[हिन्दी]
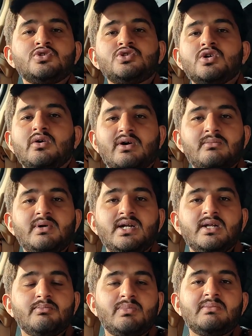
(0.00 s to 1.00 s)
जो
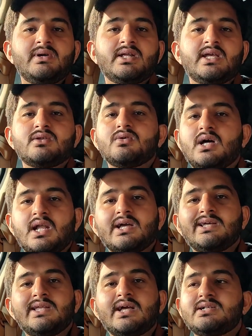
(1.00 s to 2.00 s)
गवर्नमेंट ने इम्प्लीमेंट किया तो
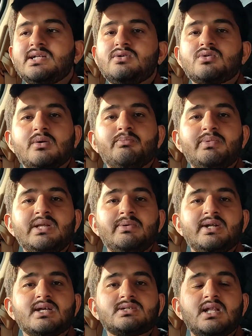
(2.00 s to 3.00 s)
हालांकि देखा जाए तो कंपनी
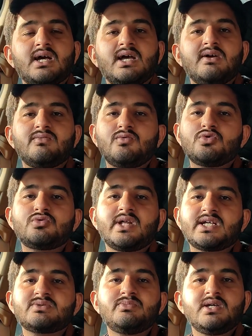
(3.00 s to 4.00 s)
पर टैक्स लगा है वो
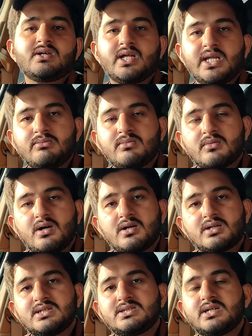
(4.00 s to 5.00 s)
टैक्स भी करीम
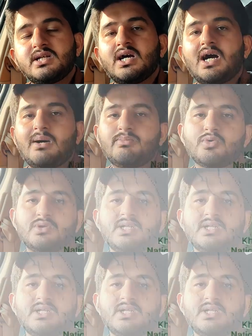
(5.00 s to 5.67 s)
के जरिए आपको